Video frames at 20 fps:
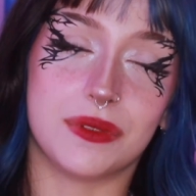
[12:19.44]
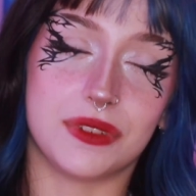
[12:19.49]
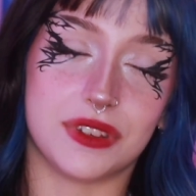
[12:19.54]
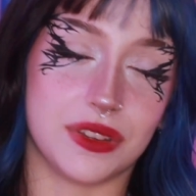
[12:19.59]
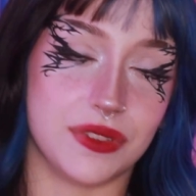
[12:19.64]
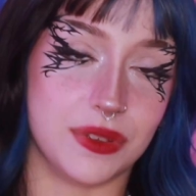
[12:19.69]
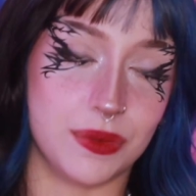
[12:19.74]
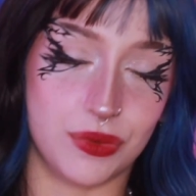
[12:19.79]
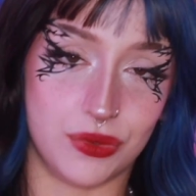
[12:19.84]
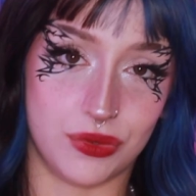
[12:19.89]

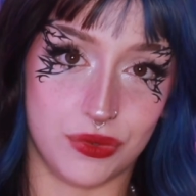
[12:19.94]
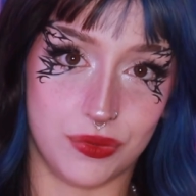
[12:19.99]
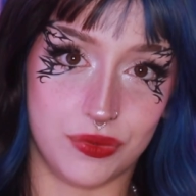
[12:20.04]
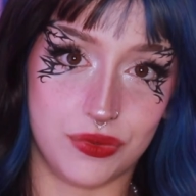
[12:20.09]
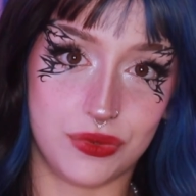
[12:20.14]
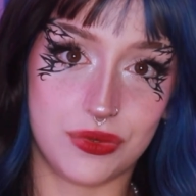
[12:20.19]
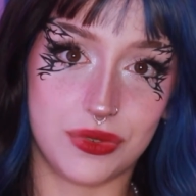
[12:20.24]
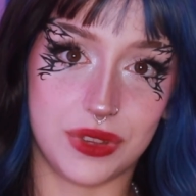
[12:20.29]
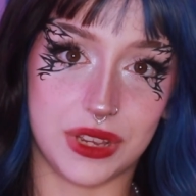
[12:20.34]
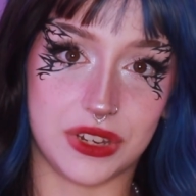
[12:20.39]
j'avais beaucoup
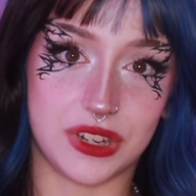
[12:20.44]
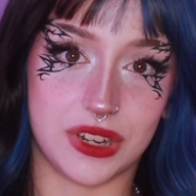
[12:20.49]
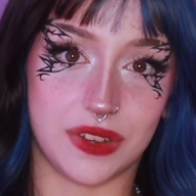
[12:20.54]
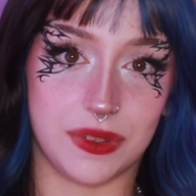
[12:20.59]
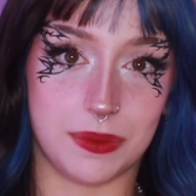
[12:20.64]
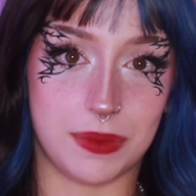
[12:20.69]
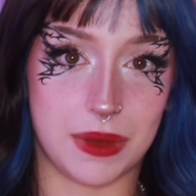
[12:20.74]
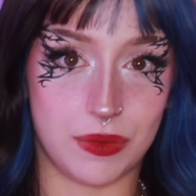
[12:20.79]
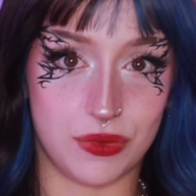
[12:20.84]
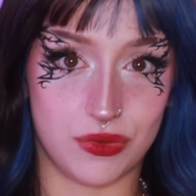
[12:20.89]
bu et
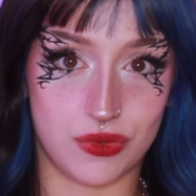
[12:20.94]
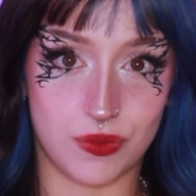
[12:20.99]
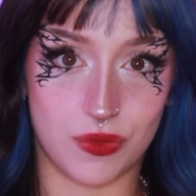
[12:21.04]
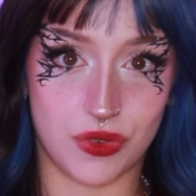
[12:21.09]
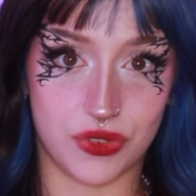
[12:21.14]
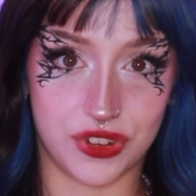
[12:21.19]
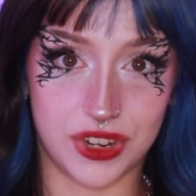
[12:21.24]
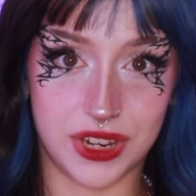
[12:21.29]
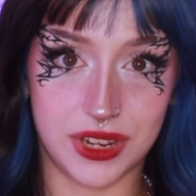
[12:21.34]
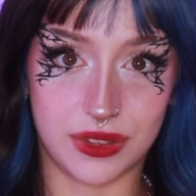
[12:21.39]
j'avais pas beaucoup
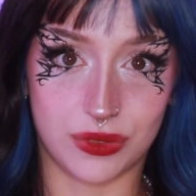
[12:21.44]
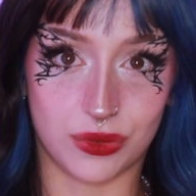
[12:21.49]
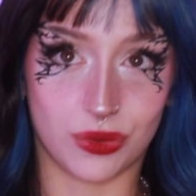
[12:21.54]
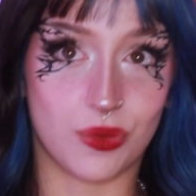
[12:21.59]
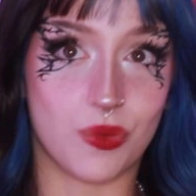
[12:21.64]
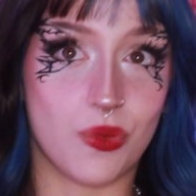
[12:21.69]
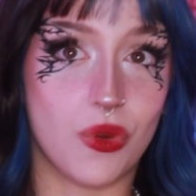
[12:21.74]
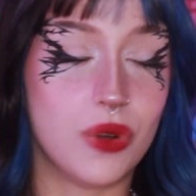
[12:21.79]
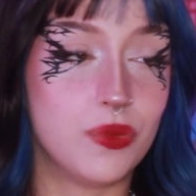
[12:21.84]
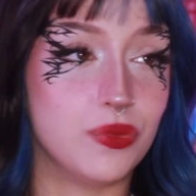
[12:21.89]
mangé. Donc
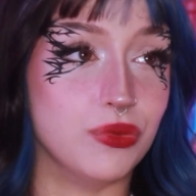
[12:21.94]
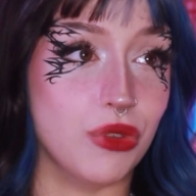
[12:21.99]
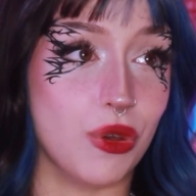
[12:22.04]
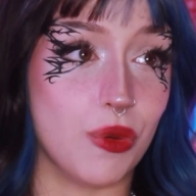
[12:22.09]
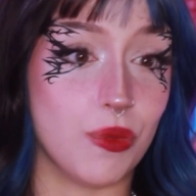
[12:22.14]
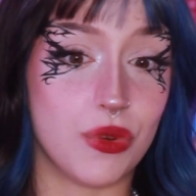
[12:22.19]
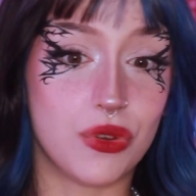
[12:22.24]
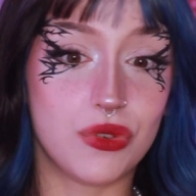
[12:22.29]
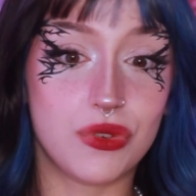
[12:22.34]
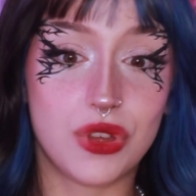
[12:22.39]
moi, au bout d'un
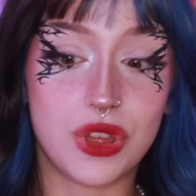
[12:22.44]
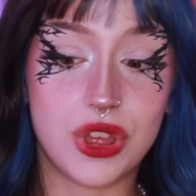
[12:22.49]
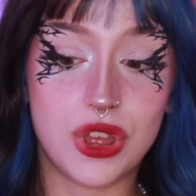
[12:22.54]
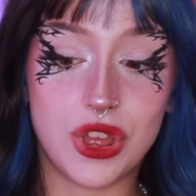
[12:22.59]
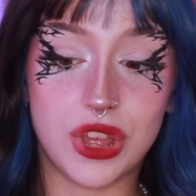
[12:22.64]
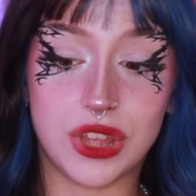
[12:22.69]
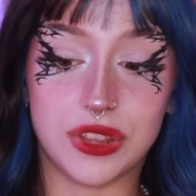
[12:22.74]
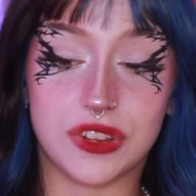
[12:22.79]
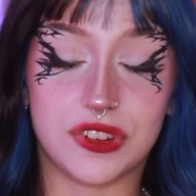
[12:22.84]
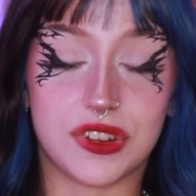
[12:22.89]
moment,
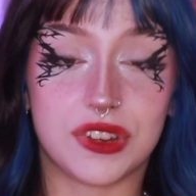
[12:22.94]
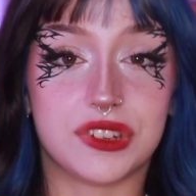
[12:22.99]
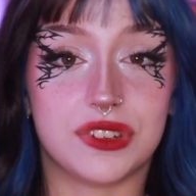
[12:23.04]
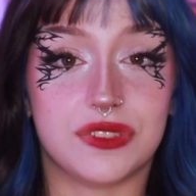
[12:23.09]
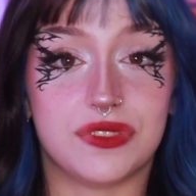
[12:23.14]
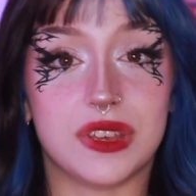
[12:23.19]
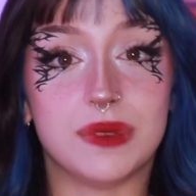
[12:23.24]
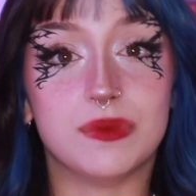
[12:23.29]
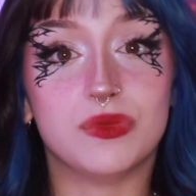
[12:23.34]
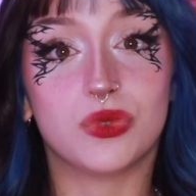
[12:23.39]
déjà j'ai
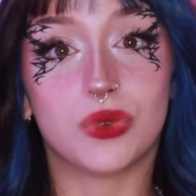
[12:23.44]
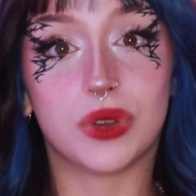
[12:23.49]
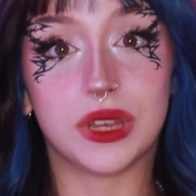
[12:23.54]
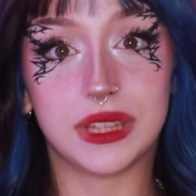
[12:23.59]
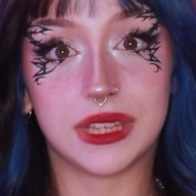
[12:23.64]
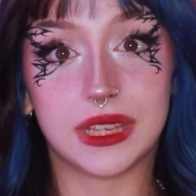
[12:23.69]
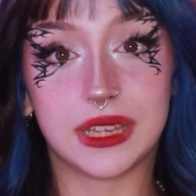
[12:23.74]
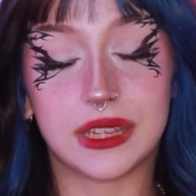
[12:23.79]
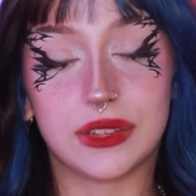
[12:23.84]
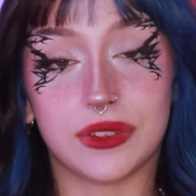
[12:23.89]
failli me
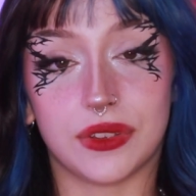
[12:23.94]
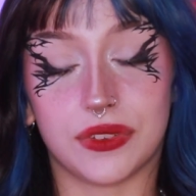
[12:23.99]
noyer